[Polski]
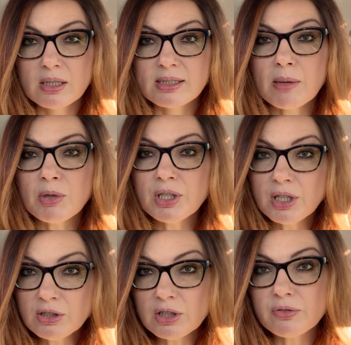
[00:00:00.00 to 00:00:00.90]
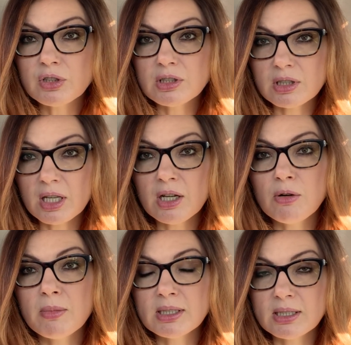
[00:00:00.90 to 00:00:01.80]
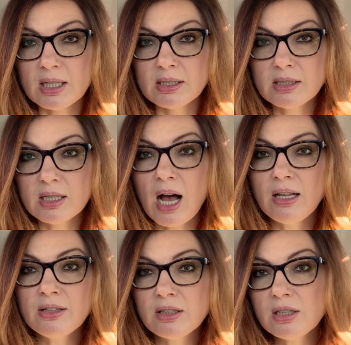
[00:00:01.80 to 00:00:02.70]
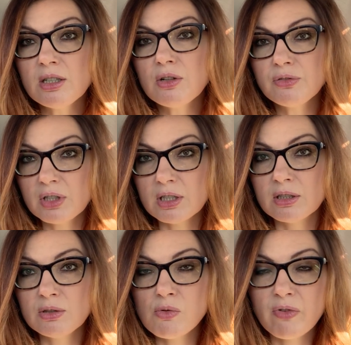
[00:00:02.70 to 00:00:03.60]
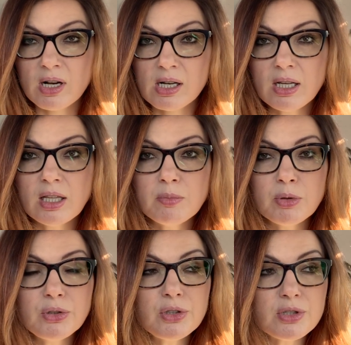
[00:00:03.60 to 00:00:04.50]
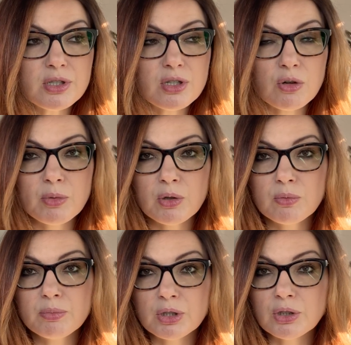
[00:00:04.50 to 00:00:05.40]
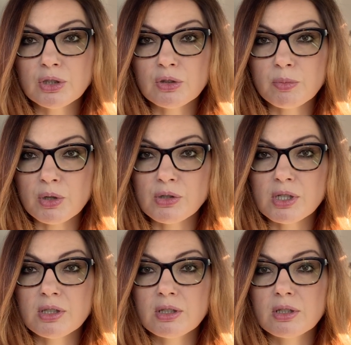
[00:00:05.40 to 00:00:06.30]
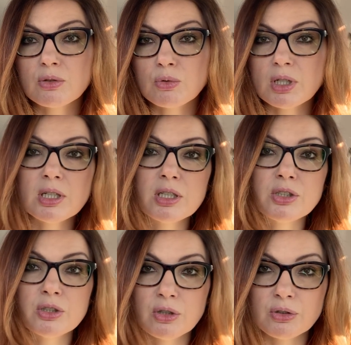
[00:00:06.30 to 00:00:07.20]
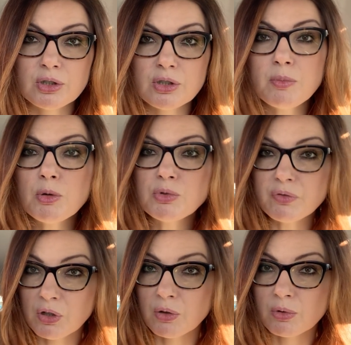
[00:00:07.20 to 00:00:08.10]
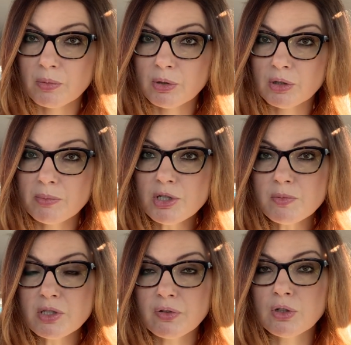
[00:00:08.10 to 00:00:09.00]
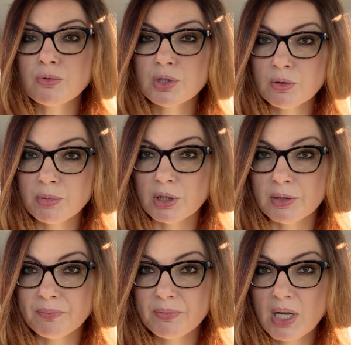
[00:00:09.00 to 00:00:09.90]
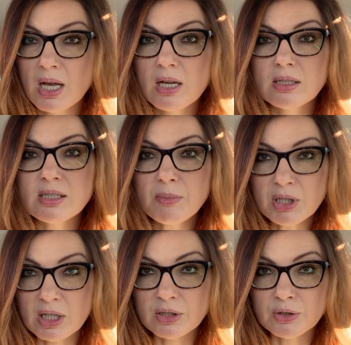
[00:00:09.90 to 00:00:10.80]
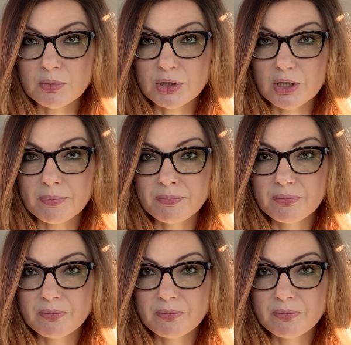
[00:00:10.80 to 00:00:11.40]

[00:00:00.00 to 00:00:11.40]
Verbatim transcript: Zamknięcie wszystkiego ma sens, ale tylko wtedy, uwaga, kiedy politycy zrobią 50% które należy do nich. Zrobią swoją robotę. Myśmy swoją zrobili. Zamknęliśmy się.